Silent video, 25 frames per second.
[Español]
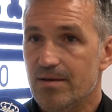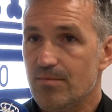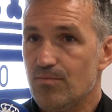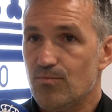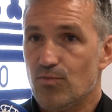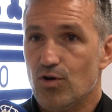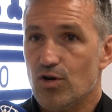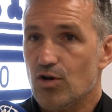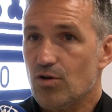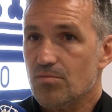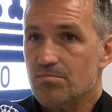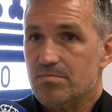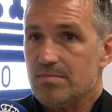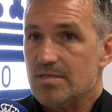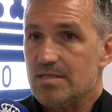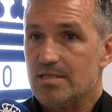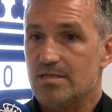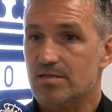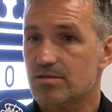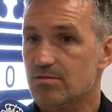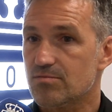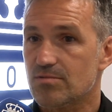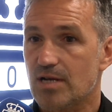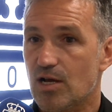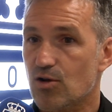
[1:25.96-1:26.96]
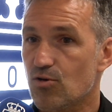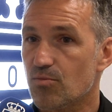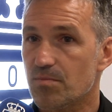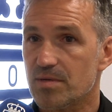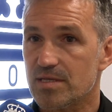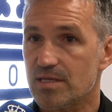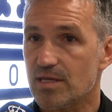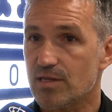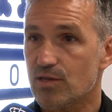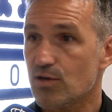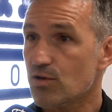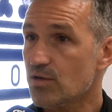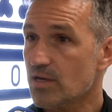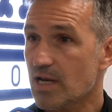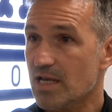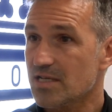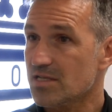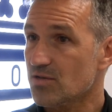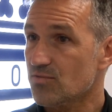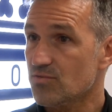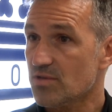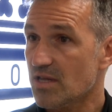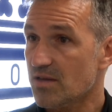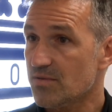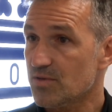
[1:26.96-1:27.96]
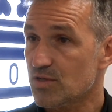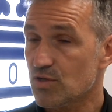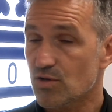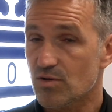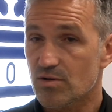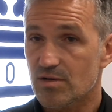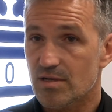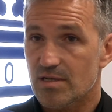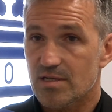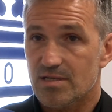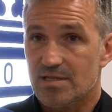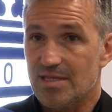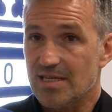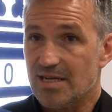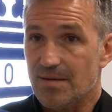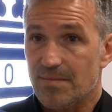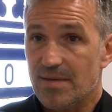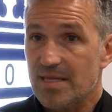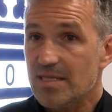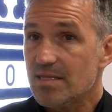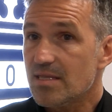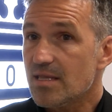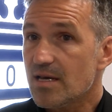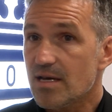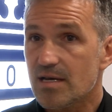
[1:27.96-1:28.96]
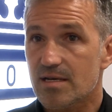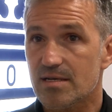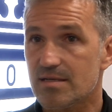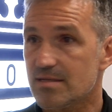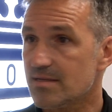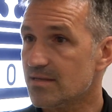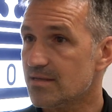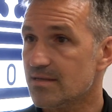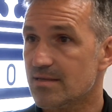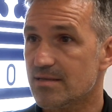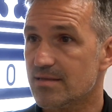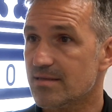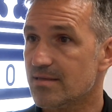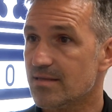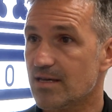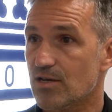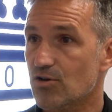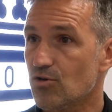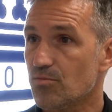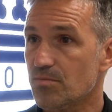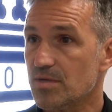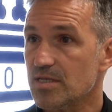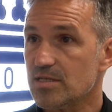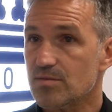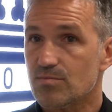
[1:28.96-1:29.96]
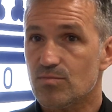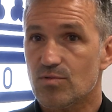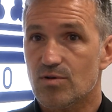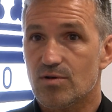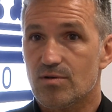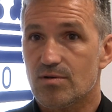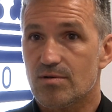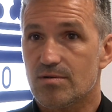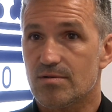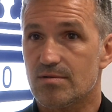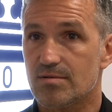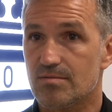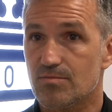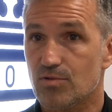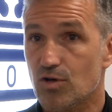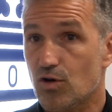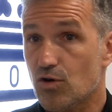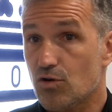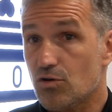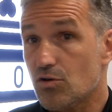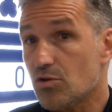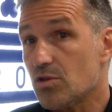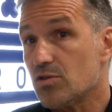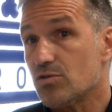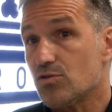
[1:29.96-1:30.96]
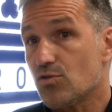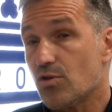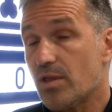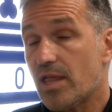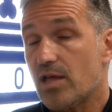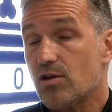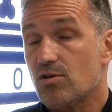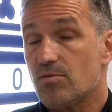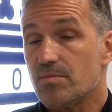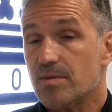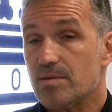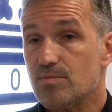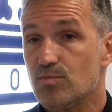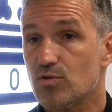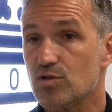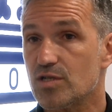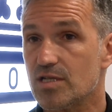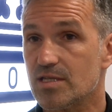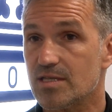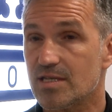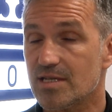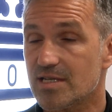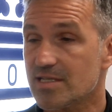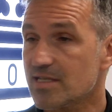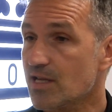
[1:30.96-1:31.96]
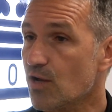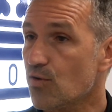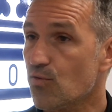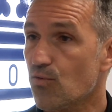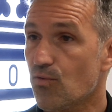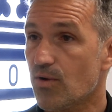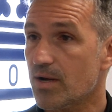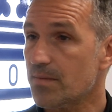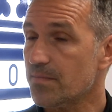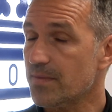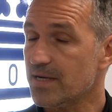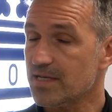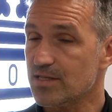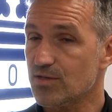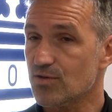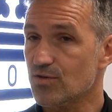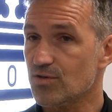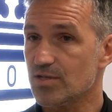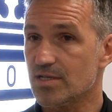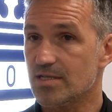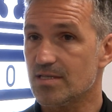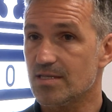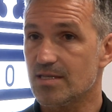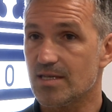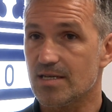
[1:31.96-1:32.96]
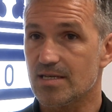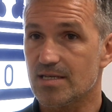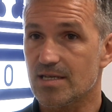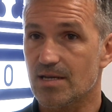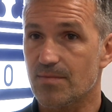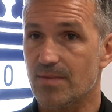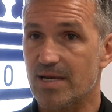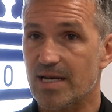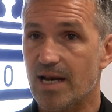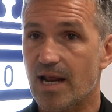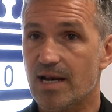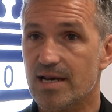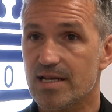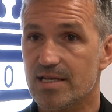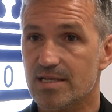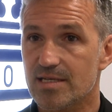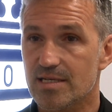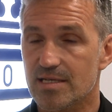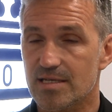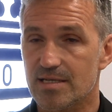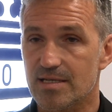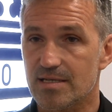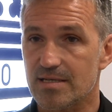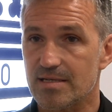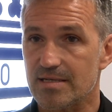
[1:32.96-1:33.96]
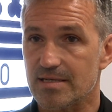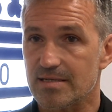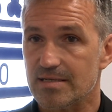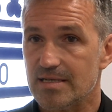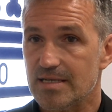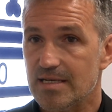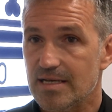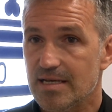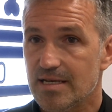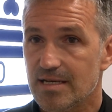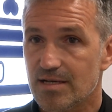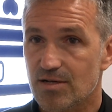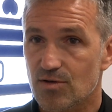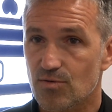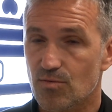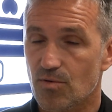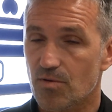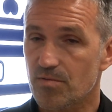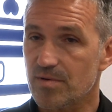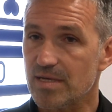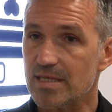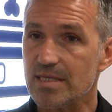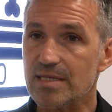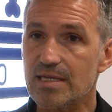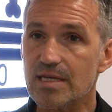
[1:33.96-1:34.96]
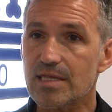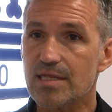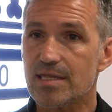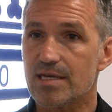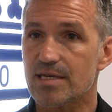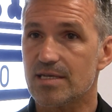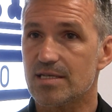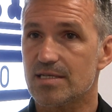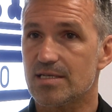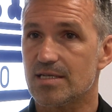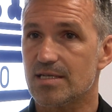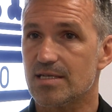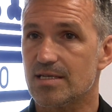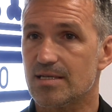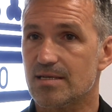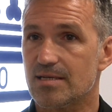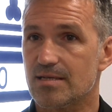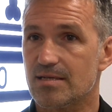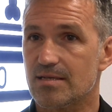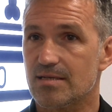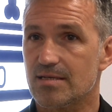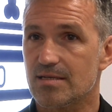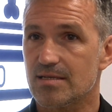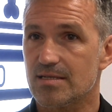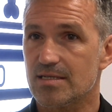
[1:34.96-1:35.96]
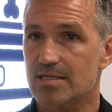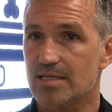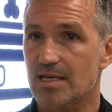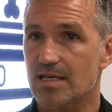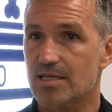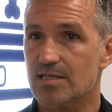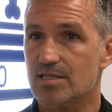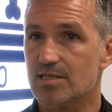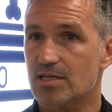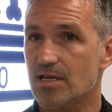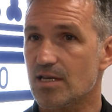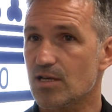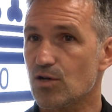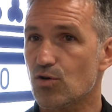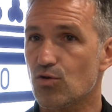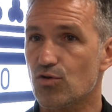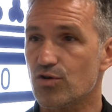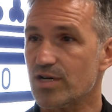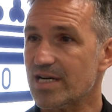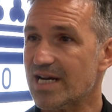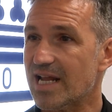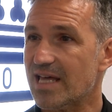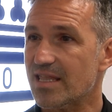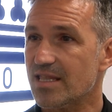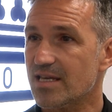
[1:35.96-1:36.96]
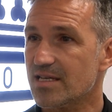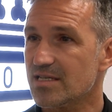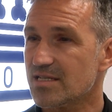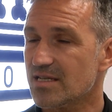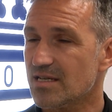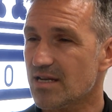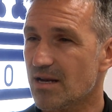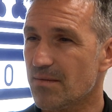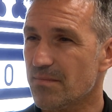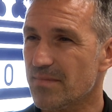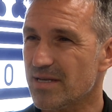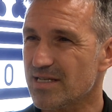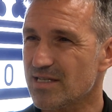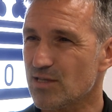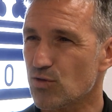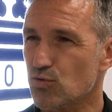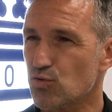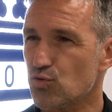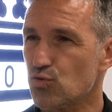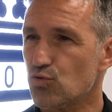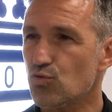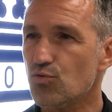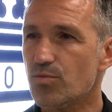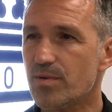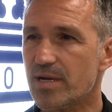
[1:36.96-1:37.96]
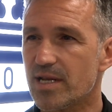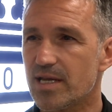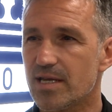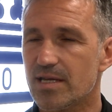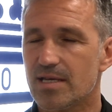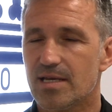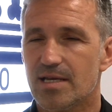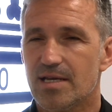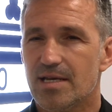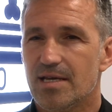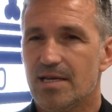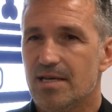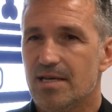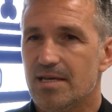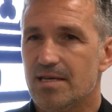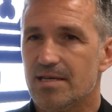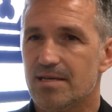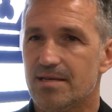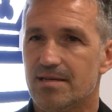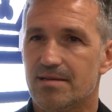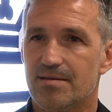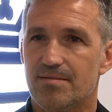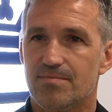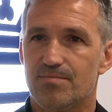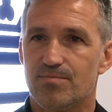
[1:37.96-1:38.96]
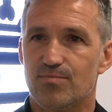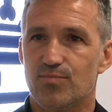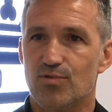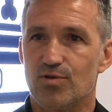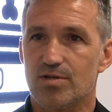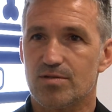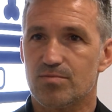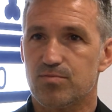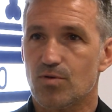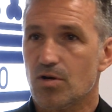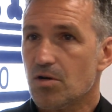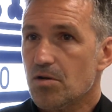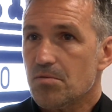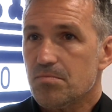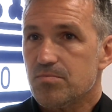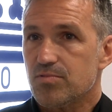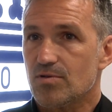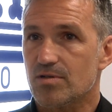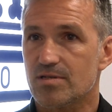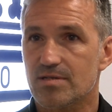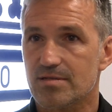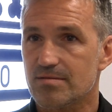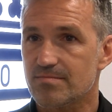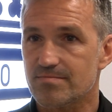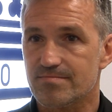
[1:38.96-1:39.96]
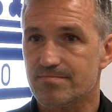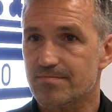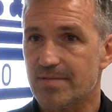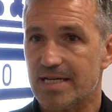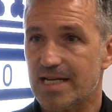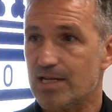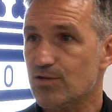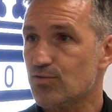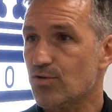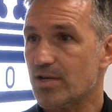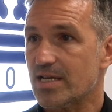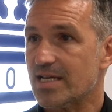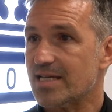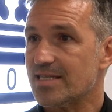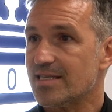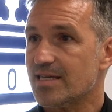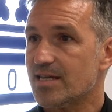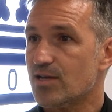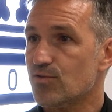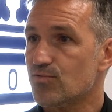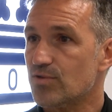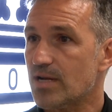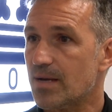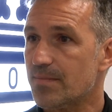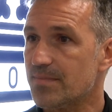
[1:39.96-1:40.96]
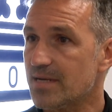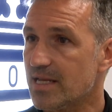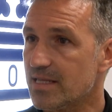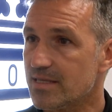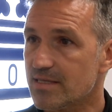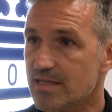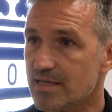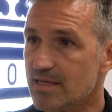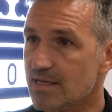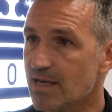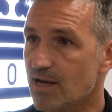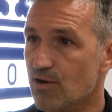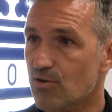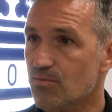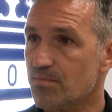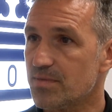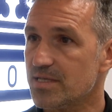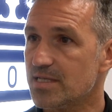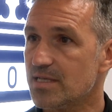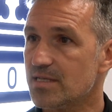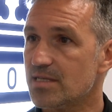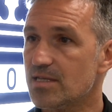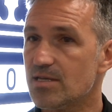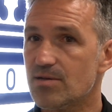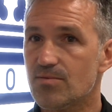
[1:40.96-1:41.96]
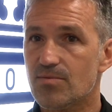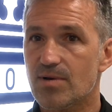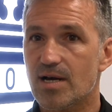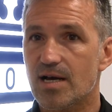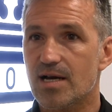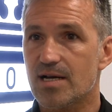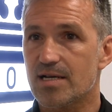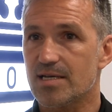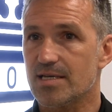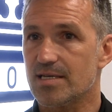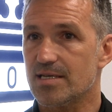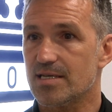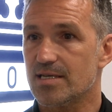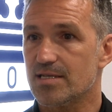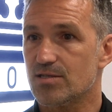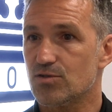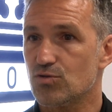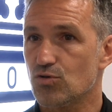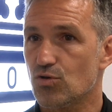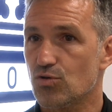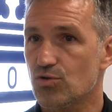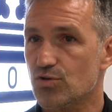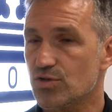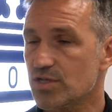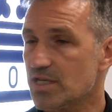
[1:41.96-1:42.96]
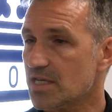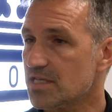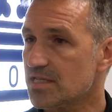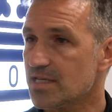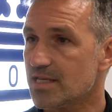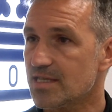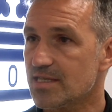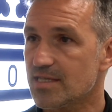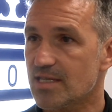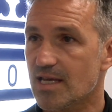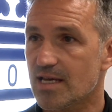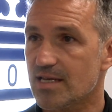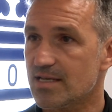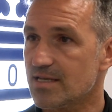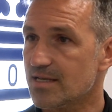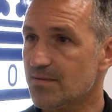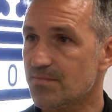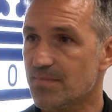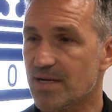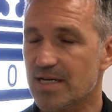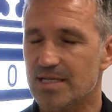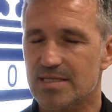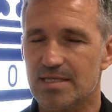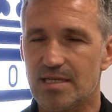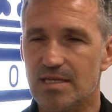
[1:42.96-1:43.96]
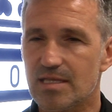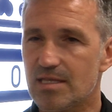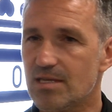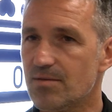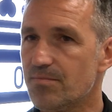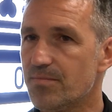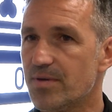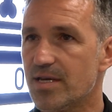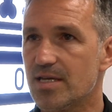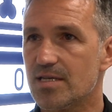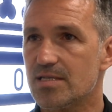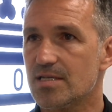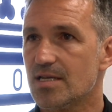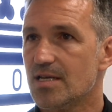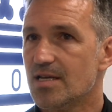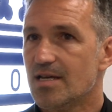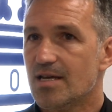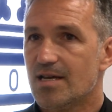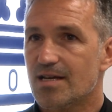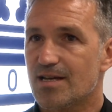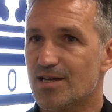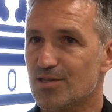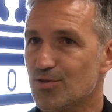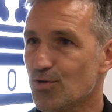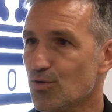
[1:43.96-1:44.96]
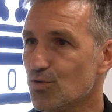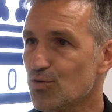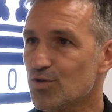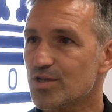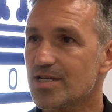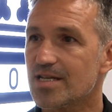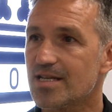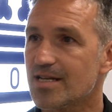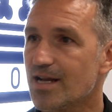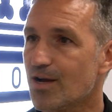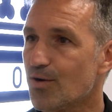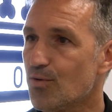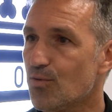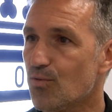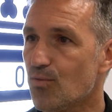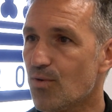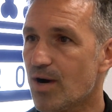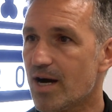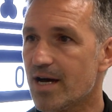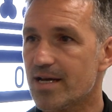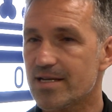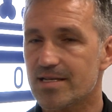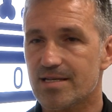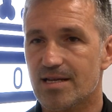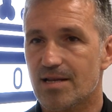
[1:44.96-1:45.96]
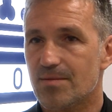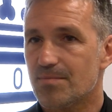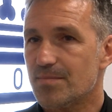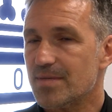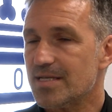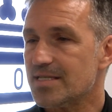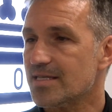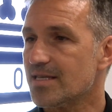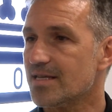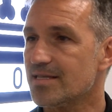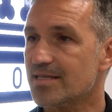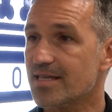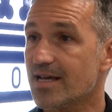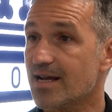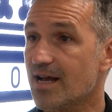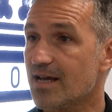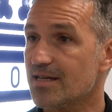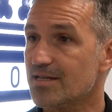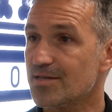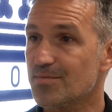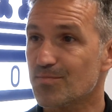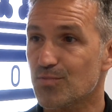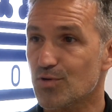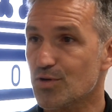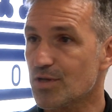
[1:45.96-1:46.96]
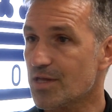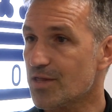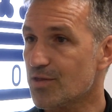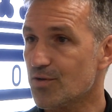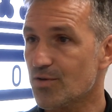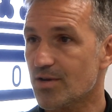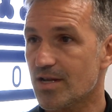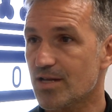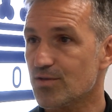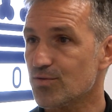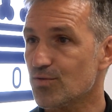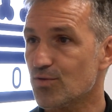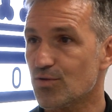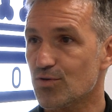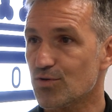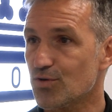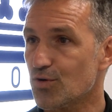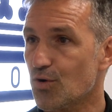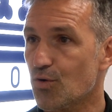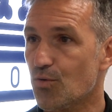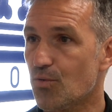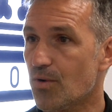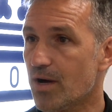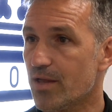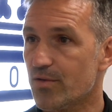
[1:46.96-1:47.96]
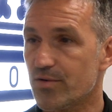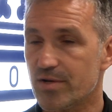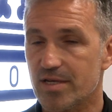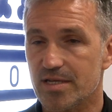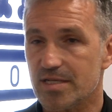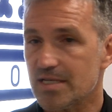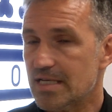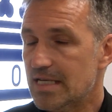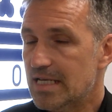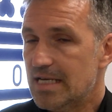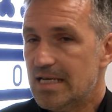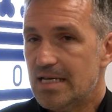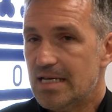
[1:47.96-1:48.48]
Bueno, es una competición, la segunda división, tremenda. da lo mismo, bueno, no, da lo mismo si tienes que jugar partidos intersemanales, como bien dices, eh, seis eh, jornadas en el mes de octubre. Eh, pues bueno, pues para eso hay que tener una plantilla competitiva, que todos se sientan partícipes, que todos quieran jugar y que el míster tenga a disposición a todos los jugadores.